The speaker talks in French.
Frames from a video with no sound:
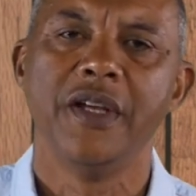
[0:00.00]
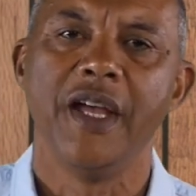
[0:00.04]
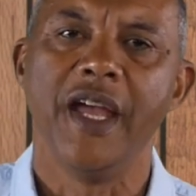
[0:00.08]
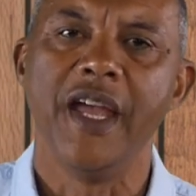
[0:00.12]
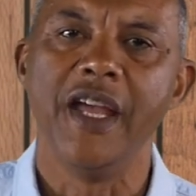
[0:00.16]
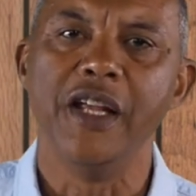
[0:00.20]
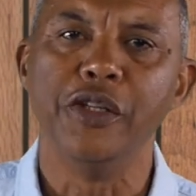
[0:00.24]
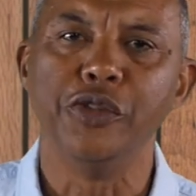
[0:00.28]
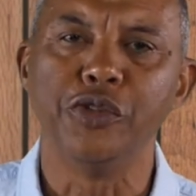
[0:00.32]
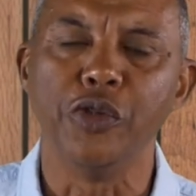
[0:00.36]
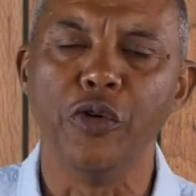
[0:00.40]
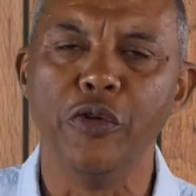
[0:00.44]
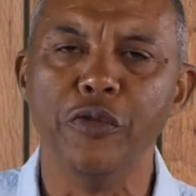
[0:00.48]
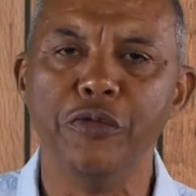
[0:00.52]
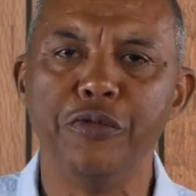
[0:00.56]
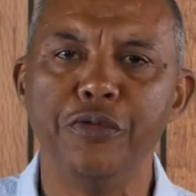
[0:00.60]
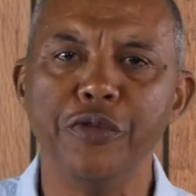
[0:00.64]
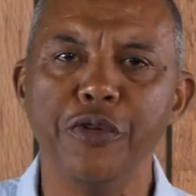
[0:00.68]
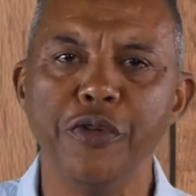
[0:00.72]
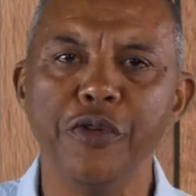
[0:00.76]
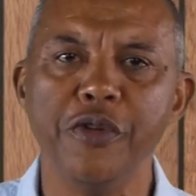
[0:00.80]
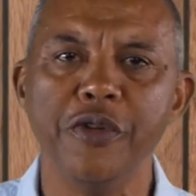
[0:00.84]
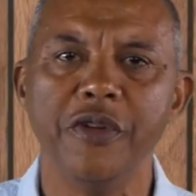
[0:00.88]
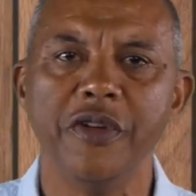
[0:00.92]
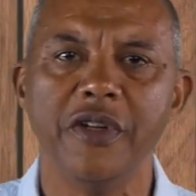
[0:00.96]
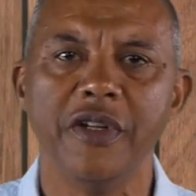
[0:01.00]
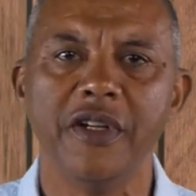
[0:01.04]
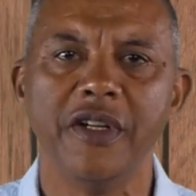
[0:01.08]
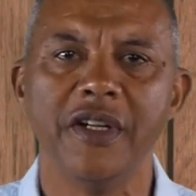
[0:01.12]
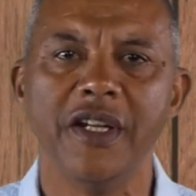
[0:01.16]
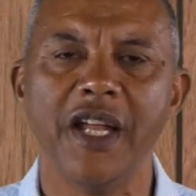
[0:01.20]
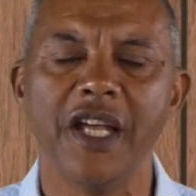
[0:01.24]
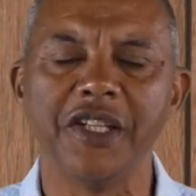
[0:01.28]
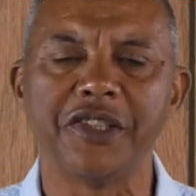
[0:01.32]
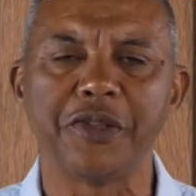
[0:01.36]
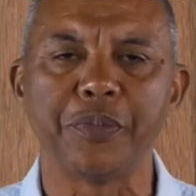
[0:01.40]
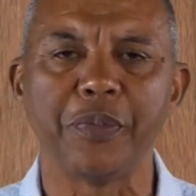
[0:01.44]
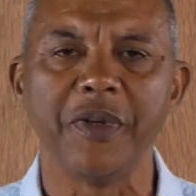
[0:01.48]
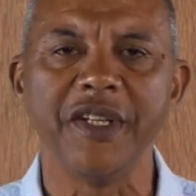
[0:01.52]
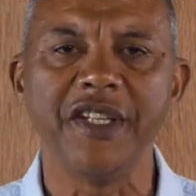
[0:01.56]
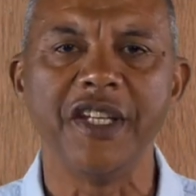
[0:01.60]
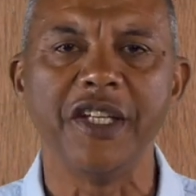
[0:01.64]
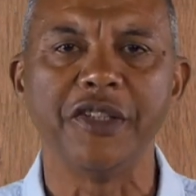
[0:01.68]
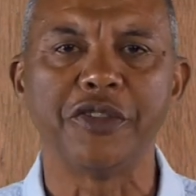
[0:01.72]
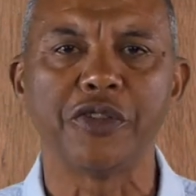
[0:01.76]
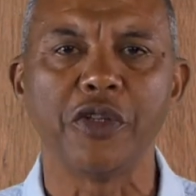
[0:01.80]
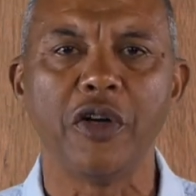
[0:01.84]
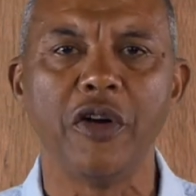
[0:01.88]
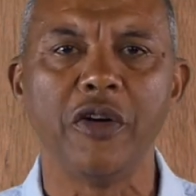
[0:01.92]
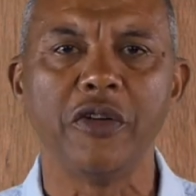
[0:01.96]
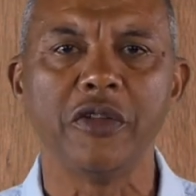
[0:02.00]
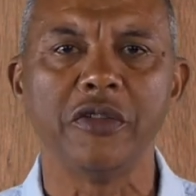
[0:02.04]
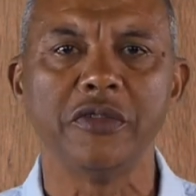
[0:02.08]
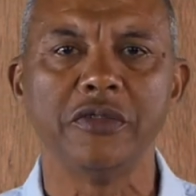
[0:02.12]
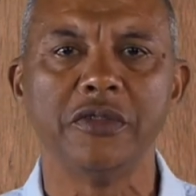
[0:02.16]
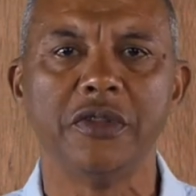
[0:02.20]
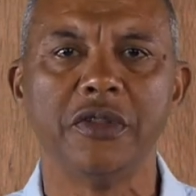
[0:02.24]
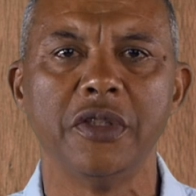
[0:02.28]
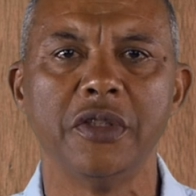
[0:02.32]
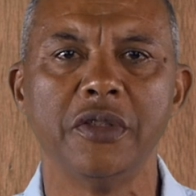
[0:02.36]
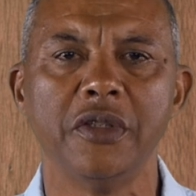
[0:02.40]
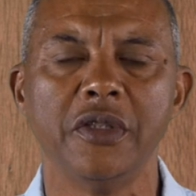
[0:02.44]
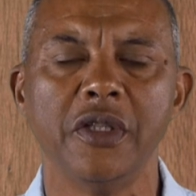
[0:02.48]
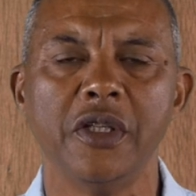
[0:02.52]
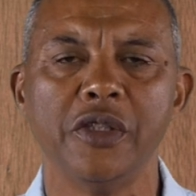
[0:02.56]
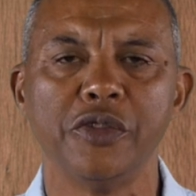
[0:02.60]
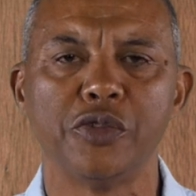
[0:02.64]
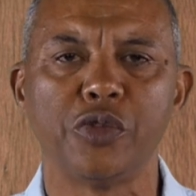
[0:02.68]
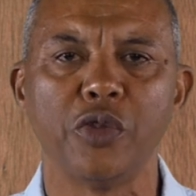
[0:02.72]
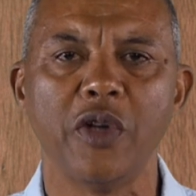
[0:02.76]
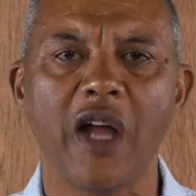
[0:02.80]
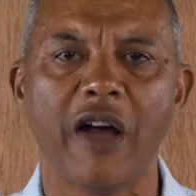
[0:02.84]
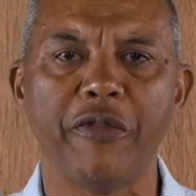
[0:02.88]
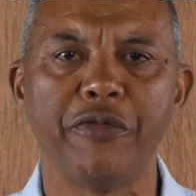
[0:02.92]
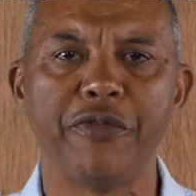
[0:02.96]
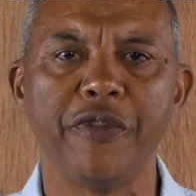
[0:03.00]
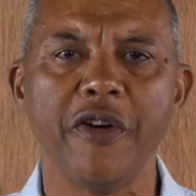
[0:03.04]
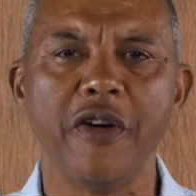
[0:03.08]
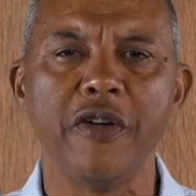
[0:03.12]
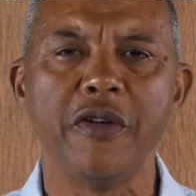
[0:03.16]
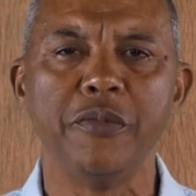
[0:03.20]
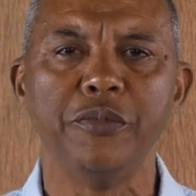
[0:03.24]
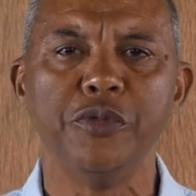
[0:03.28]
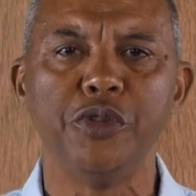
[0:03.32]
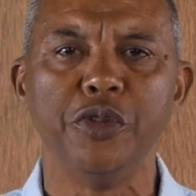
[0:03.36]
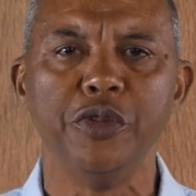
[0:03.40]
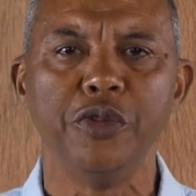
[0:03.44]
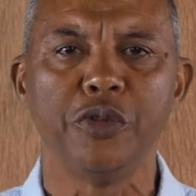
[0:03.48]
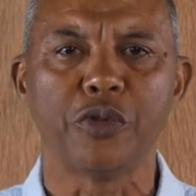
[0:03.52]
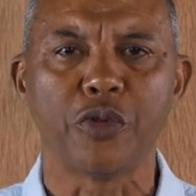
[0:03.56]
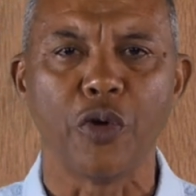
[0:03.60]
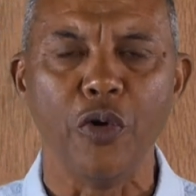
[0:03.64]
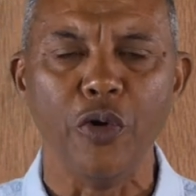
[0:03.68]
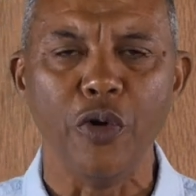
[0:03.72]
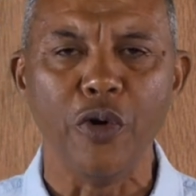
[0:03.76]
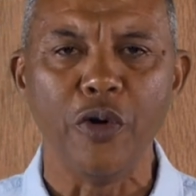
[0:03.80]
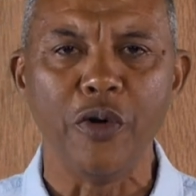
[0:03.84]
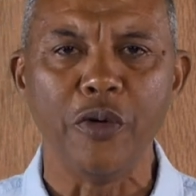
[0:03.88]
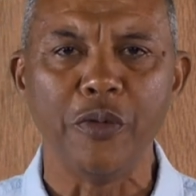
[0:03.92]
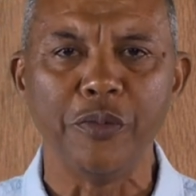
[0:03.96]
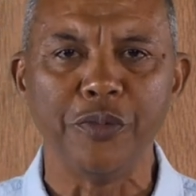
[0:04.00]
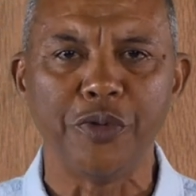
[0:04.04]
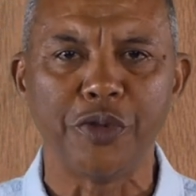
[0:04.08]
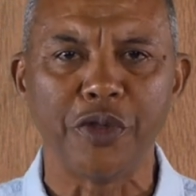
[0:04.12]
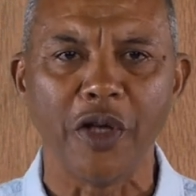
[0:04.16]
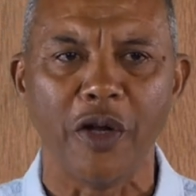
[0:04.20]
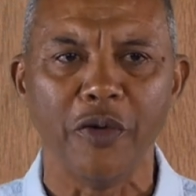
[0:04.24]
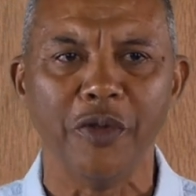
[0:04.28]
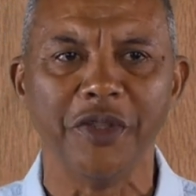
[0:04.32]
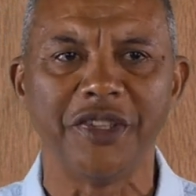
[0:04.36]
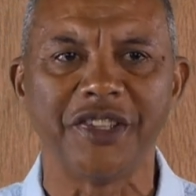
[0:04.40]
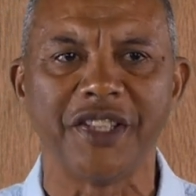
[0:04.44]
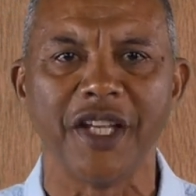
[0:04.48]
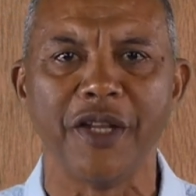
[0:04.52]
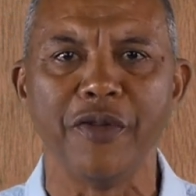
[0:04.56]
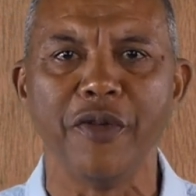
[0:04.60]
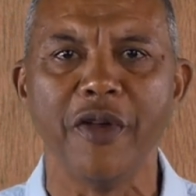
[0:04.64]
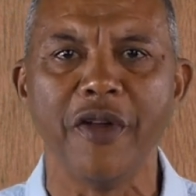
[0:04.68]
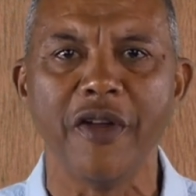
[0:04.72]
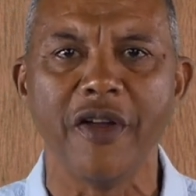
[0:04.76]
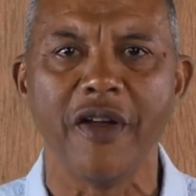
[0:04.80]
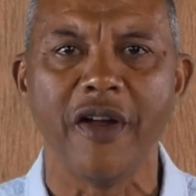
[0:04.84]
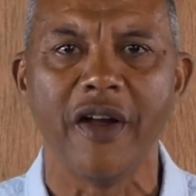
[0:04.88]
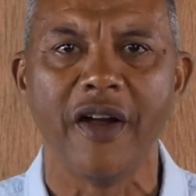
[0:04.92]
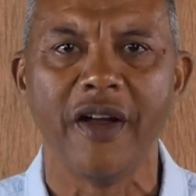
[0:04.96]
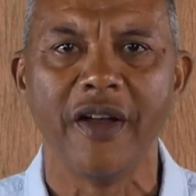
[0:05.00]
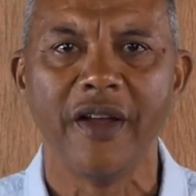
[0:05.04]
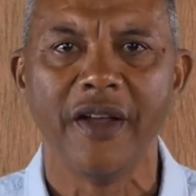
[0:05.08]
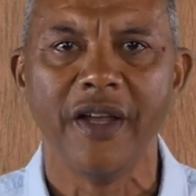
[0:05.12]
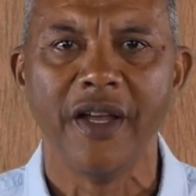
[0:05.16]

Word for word: Et ils ont vu l'Esprit descendre sous la forme d'une colombe sur le Seigneur.